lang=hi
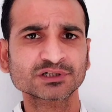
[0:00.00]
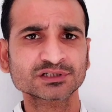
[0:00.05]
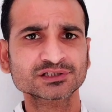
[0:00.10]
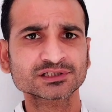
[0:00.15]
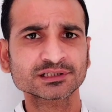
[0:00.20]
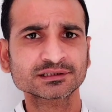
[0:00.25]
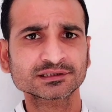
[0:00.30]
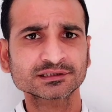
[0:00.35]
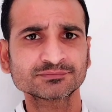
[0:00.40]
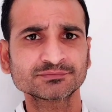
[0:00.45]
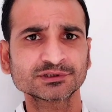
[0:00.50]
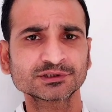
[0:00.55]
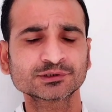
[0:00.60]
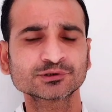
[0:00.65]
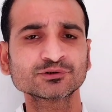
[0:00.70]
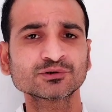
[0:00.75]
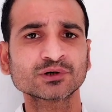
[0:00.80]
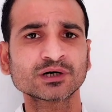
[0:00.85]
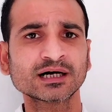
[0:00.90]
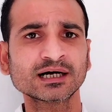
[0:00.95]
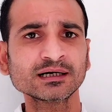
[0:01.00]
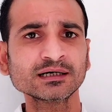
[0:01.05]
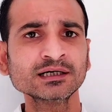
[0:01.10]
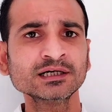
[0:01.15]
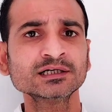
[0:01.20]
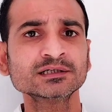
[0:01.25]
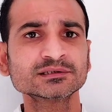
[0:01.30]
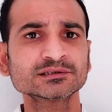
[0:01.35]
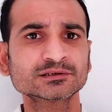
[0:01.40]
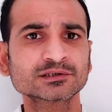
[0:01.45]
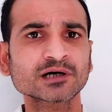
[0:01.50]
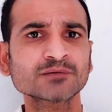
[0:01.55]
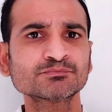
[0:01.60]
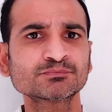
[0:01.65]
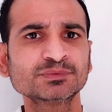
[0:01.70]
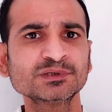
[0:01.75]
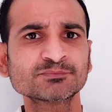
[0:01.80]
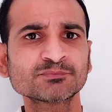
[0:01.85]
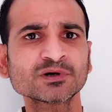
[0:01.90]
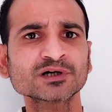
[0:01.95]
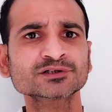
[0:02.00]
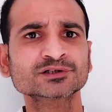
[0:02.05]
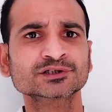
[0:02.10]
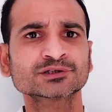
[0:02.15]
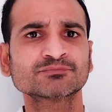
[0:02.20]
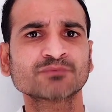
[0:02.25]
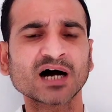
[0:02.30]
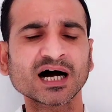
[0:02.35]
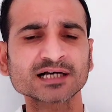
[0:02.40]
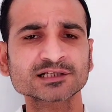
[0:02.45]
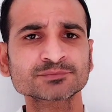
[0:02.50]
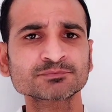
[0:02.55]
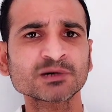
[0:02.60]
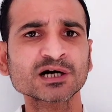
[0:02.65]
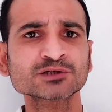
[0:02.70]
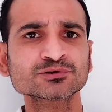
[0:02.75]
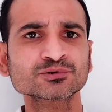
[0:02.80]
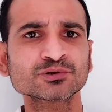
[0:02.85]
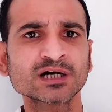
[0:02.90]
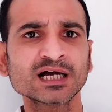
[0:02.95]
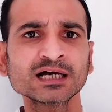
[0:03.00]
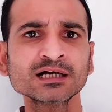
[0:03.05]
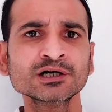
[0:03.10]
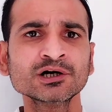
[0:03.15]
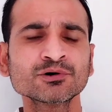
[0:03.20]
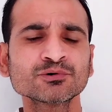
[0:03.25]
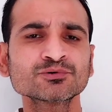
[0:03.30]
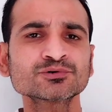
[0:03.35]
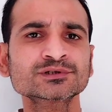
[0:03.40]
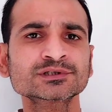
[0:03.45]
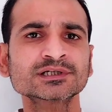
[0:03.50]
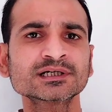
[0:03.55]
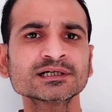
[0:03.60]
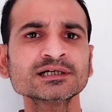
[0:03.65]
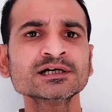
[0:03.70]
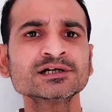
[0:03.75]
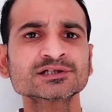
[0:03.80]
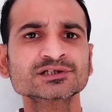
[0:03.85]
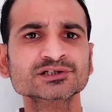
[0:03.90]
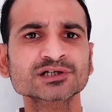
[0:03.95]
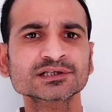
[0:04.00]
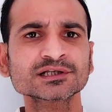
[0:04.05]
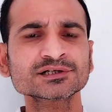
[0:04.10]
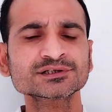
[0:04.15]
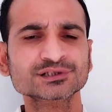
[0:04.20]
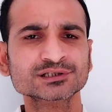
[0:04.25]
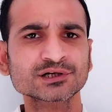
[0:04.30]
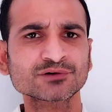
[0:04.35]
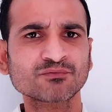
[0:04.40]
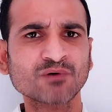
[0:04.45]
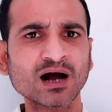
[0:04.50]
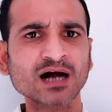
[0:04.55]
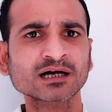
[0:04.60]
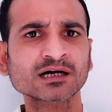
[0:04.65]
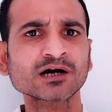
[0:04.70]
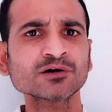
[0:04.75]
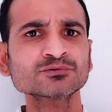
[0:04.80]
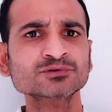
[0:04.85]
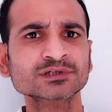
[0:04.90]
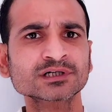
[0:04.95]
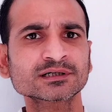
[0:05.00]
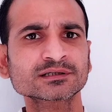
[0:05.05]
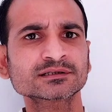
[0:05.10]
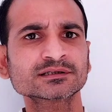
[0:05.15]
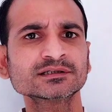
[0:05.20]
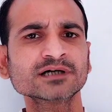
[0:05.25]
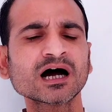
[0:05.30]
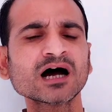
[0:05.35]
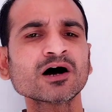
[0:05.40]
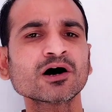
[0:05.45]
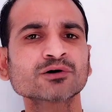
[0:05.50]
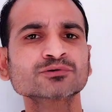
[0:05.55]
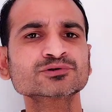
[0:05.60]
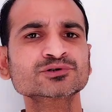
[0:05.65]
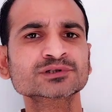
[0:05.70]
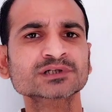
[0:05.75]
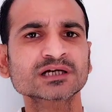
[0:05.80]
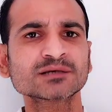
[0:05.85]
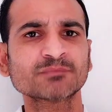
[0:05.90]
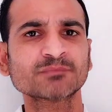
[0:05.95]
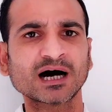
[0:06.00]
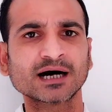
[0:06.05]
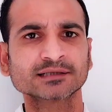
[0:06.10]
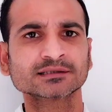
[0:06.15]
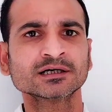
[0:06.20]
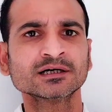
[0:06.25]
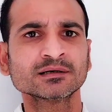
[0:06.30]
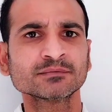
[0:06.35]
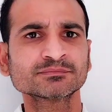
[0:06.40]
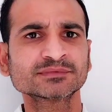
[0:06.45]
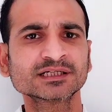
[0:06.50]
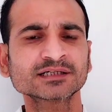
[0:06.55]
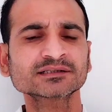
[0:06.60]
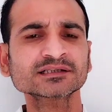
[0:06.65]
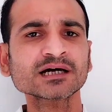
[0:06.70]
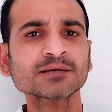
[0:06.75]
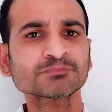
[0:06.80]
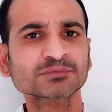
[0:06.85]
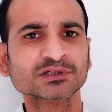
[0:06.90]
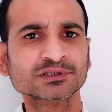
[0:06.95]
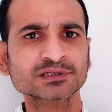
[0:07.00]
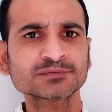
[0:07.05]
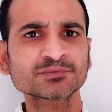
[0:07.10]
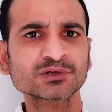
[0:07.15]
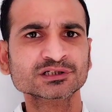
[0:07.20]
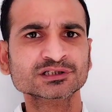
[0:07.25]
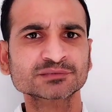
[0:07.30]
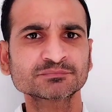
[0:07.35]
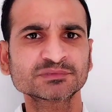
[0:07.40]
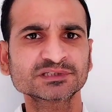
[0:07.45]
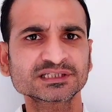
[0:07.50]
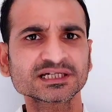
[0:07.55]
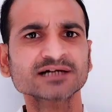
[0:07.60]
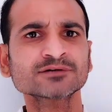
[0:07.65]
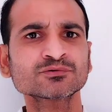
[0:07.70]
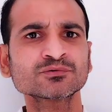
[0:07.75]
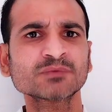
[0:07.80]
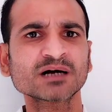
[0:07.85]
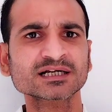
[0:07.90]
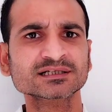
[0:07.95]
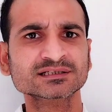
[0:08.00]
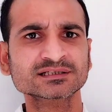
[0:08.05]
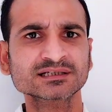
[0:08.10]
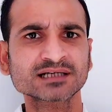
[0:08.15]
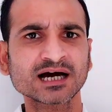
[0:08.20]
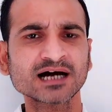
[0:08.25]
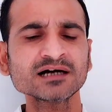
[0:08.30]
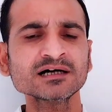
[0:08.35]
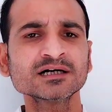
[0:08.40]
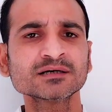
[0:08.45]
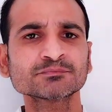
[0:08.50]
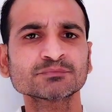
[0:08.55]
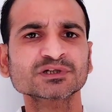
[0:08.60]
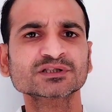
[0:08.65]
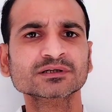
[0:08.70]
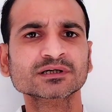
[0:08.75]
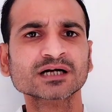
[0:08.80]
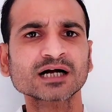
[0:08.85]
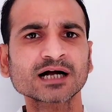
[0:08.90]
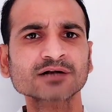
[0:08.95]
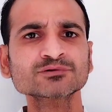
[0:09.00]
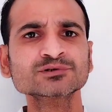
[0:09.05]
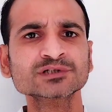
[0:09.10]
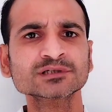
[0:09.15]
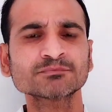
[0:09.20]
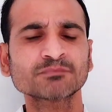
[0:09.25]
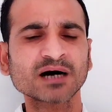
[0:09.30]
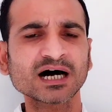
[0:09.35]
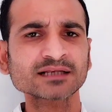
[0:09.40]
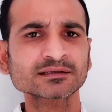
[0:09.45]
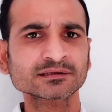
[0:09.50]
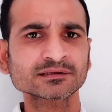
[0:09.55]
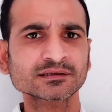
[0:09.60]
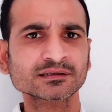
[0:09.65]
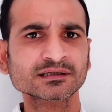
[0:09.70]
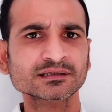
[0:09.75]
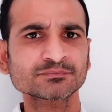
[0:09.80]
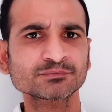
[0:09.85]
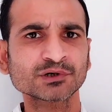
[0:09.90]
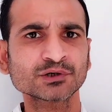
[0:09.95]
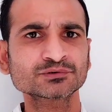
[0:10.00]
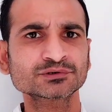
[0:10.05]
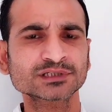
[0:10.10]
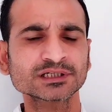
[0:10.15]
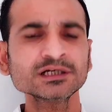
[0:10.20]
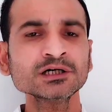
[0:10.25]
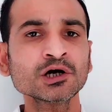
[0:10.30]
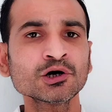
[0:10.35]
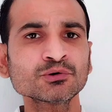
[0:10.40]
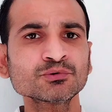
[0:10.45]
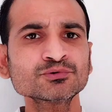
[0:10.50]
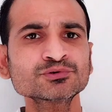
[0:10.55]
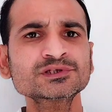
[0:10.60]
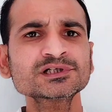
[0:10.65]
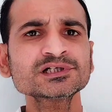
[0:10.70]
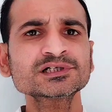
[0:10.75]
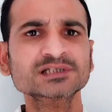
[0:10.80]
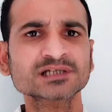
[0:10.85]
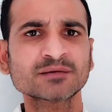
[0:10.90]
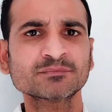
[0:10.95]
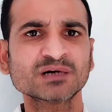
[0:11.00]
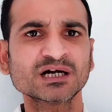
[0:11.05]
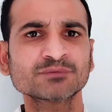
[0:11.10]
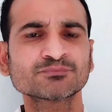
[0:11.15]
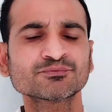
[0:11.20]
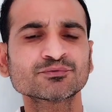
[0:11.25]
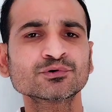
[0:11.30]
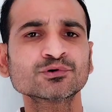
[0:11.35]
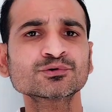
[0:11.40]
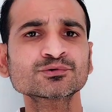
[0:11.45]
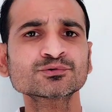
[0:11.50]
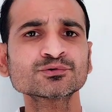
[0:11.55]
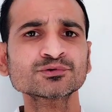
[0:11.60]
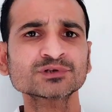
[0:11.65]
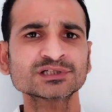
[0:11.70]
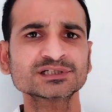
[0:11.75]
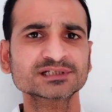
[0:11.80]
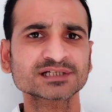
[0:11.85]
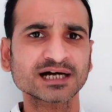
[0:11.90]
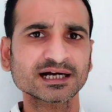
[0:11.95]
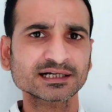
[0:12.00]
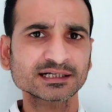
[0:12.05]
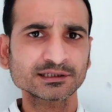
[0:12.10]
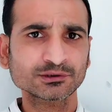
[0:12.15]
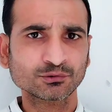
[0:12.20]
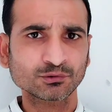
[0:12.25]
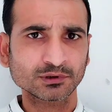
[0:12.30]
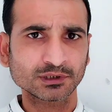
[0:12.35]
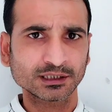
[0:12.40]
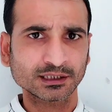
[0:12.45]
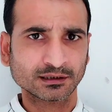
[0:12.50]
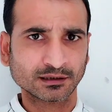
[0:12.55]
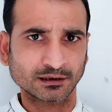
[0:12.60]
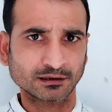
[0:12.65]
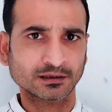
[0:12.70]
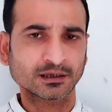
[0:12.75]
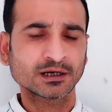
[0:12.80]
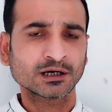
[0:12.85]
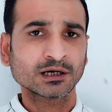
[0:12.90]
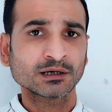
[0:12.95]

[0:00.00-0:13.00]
परिसर की वीडियो है जब विपक्ष भाजपा जो है उसने सदन से वॉकआउट कर दिया और उसके बाद नेता प्रतिपक्ष विजय कुमार सिन्हा पत्रकारों से बात करने पहुंचे उसी समय फोटो खिंचाने को लेकर